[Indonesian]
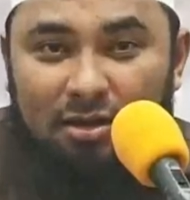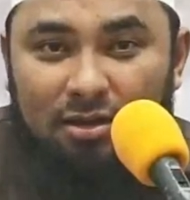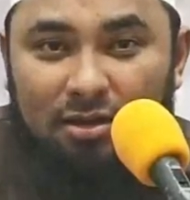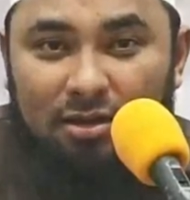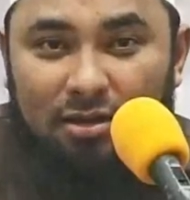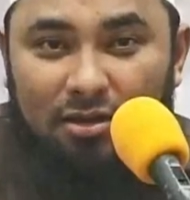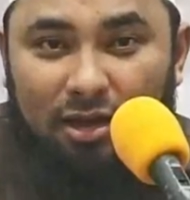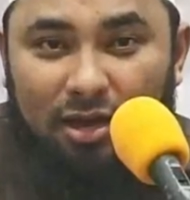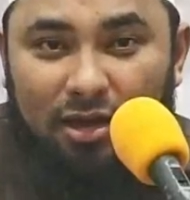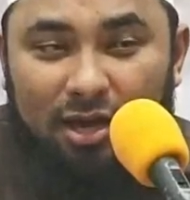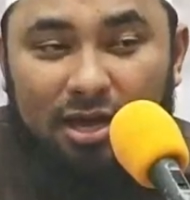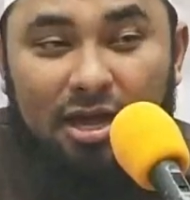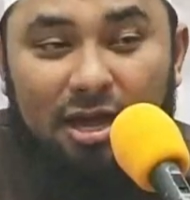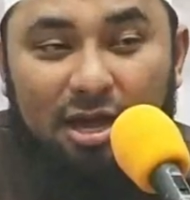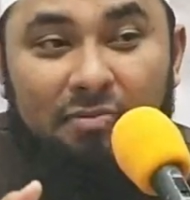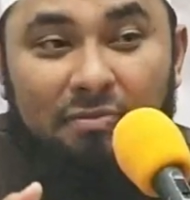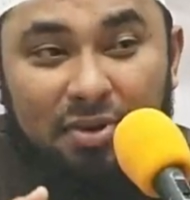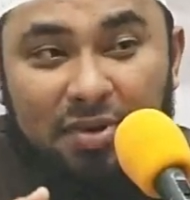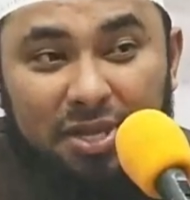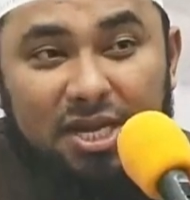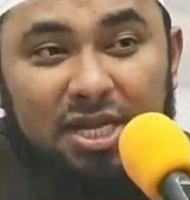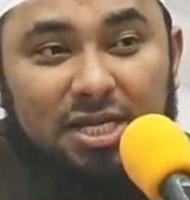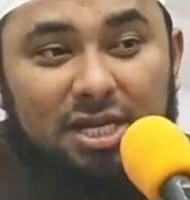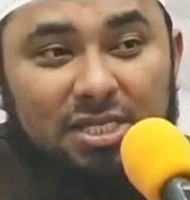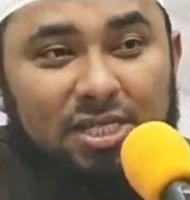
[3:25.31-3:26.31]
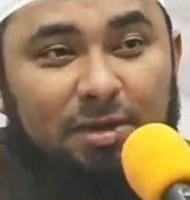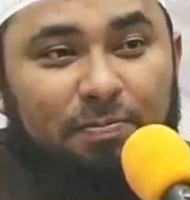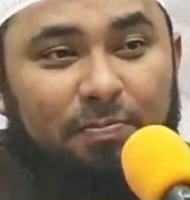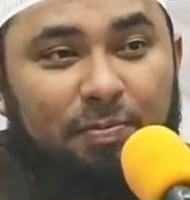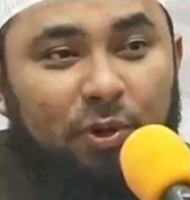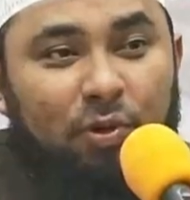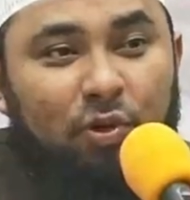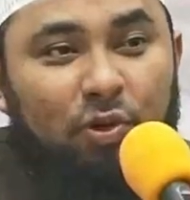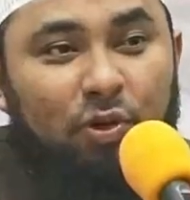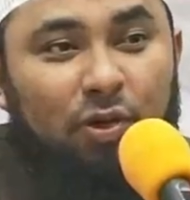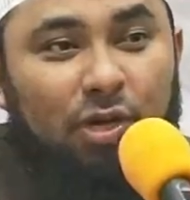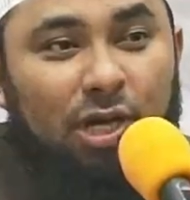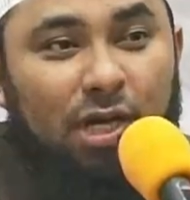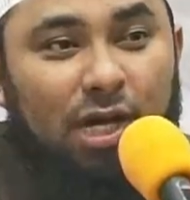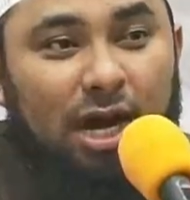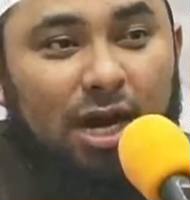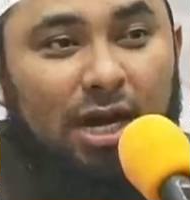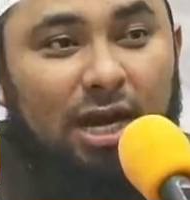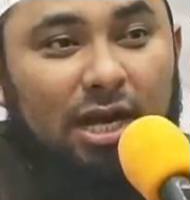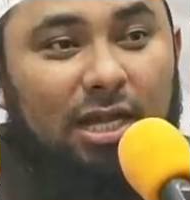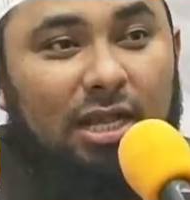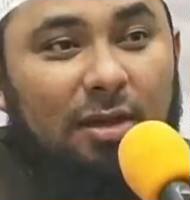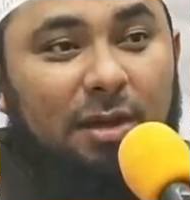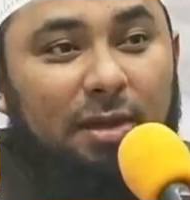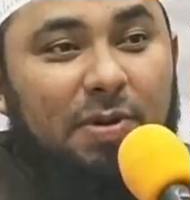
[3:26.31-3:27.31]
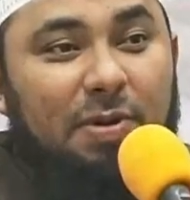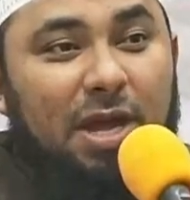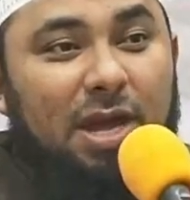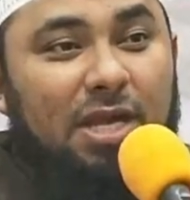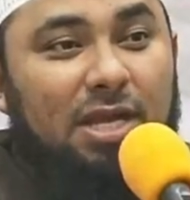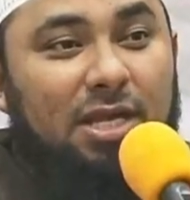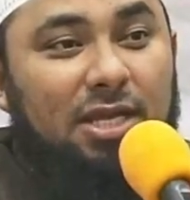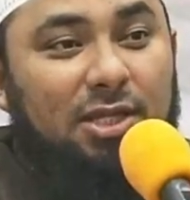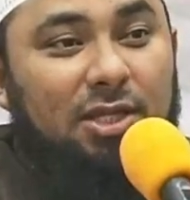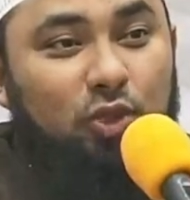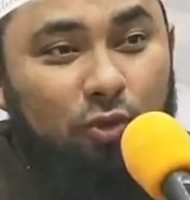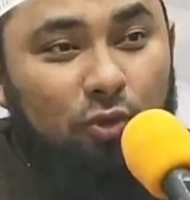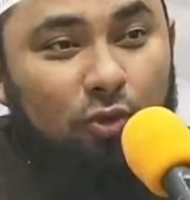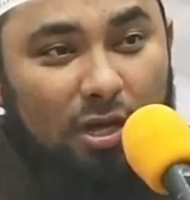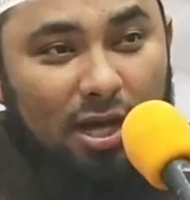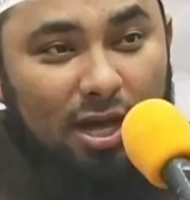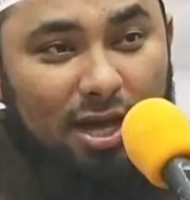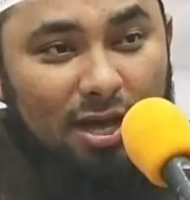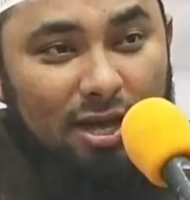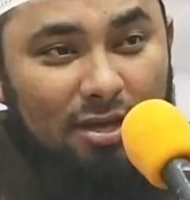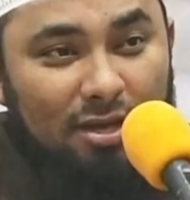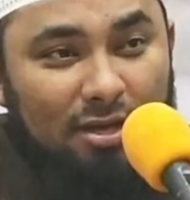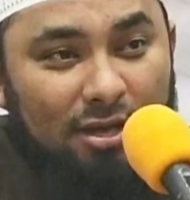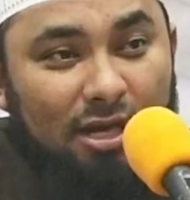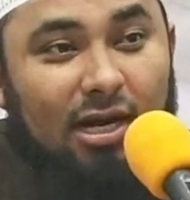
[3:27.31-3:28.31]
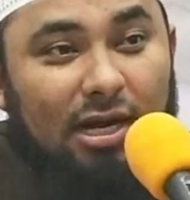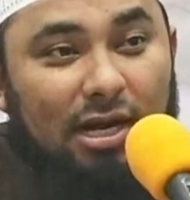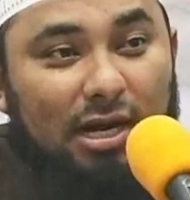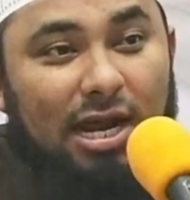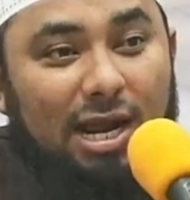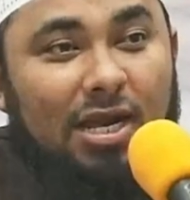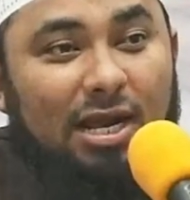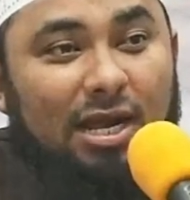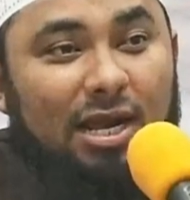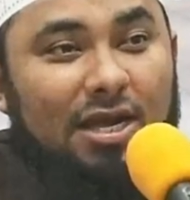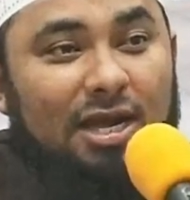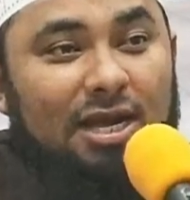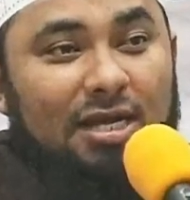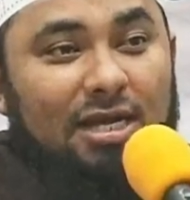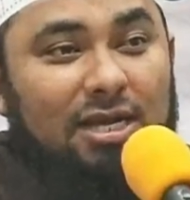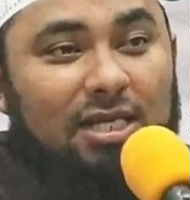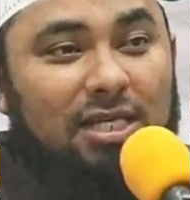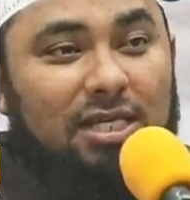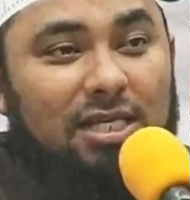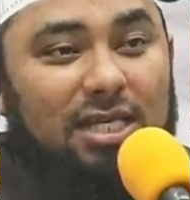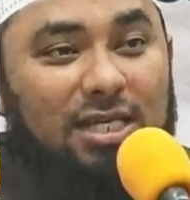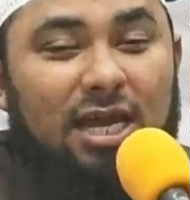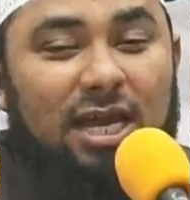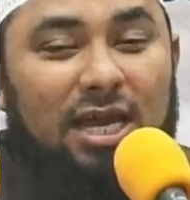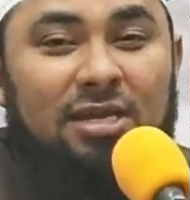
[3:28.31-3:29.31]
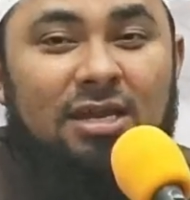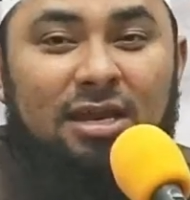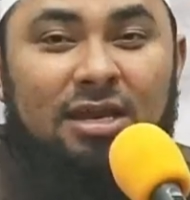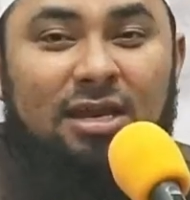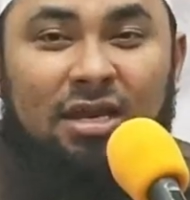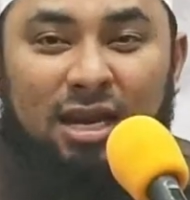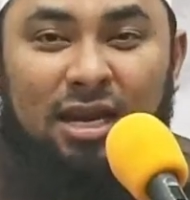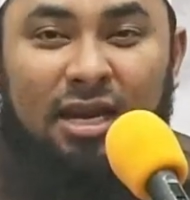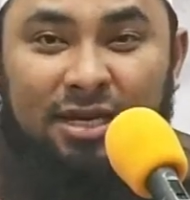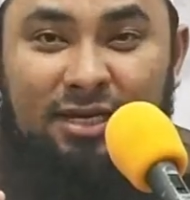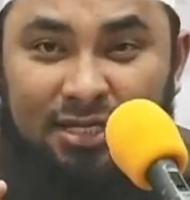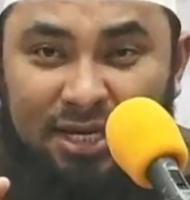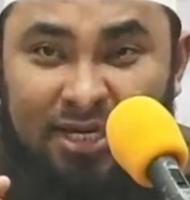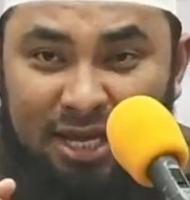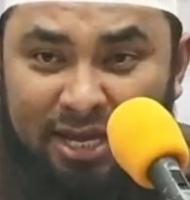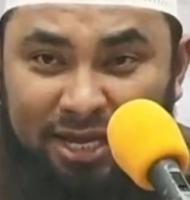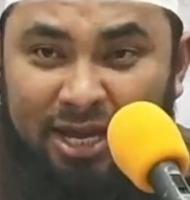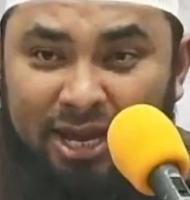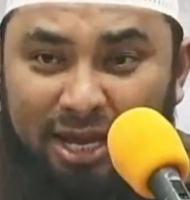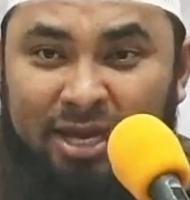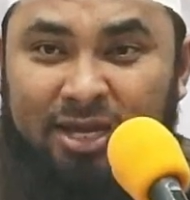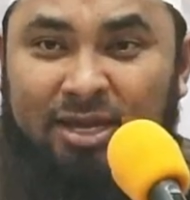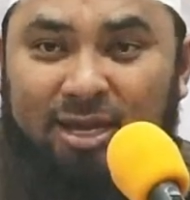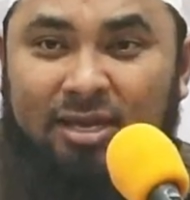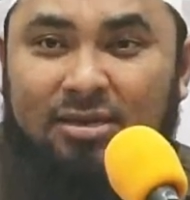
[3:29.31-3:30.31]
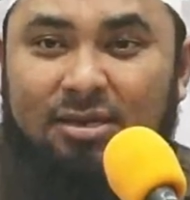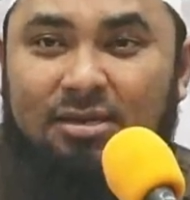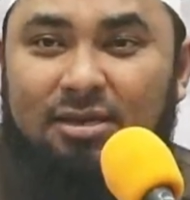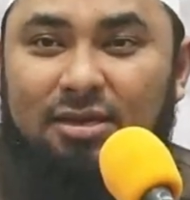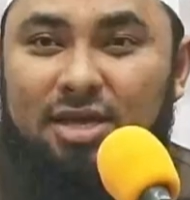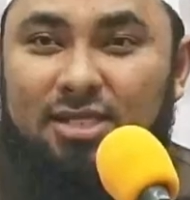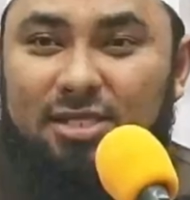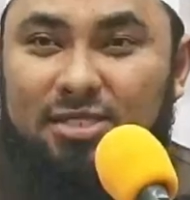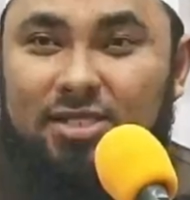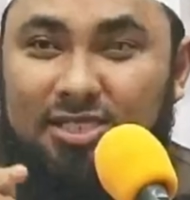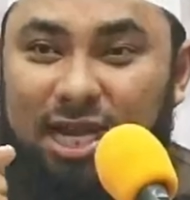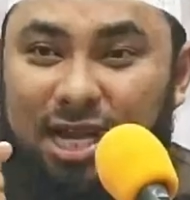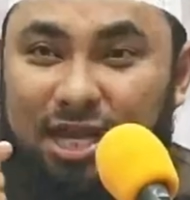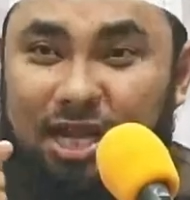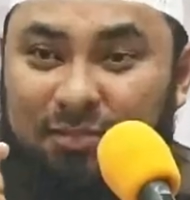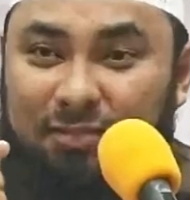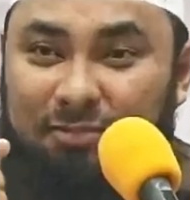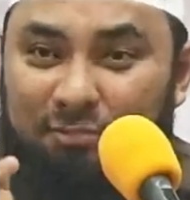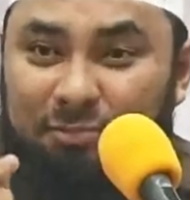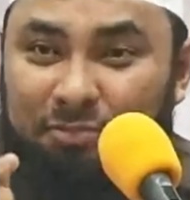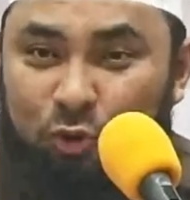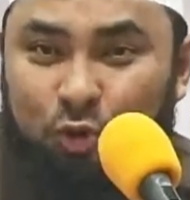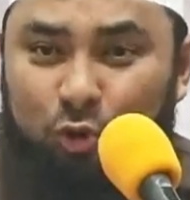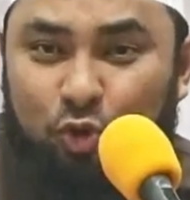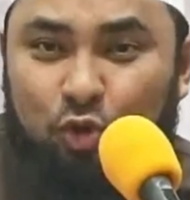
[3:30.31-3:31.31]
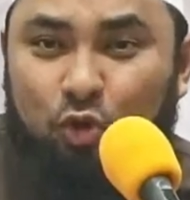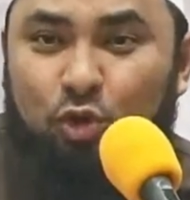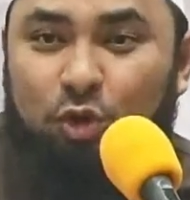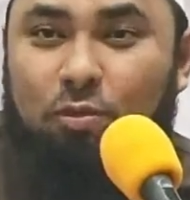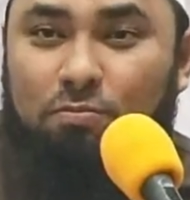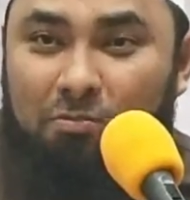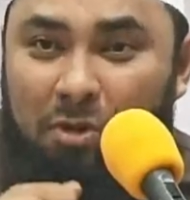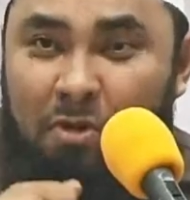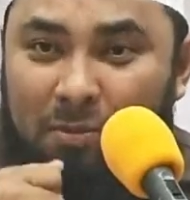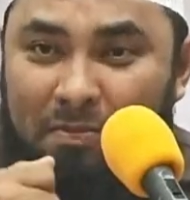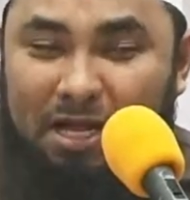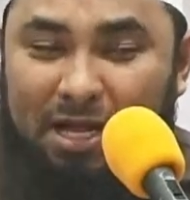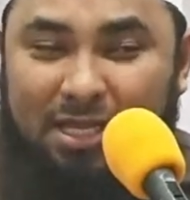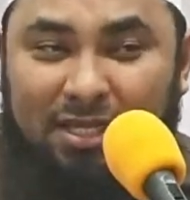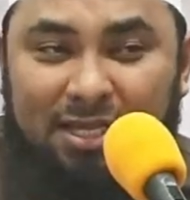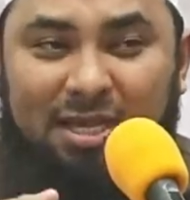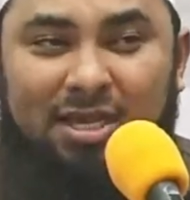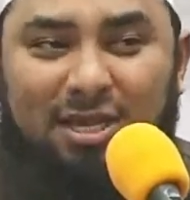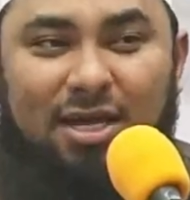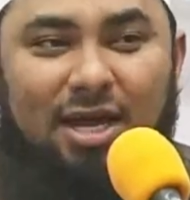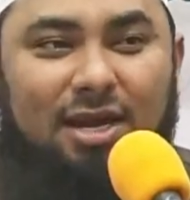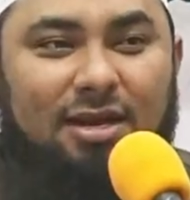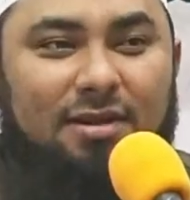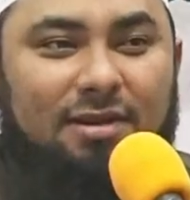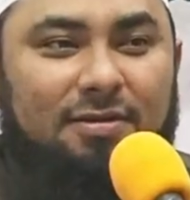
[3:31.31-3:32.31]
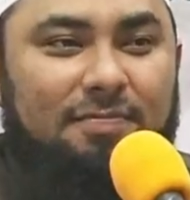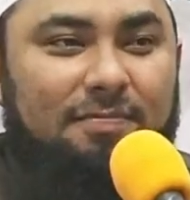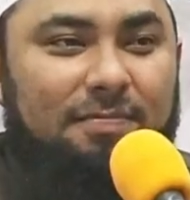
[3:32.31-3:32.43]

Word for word: ya yang menyiksa penduduk neraka tapi ada juga neraka yang siksaannya adalah dingin yang sangat menusuk mematikan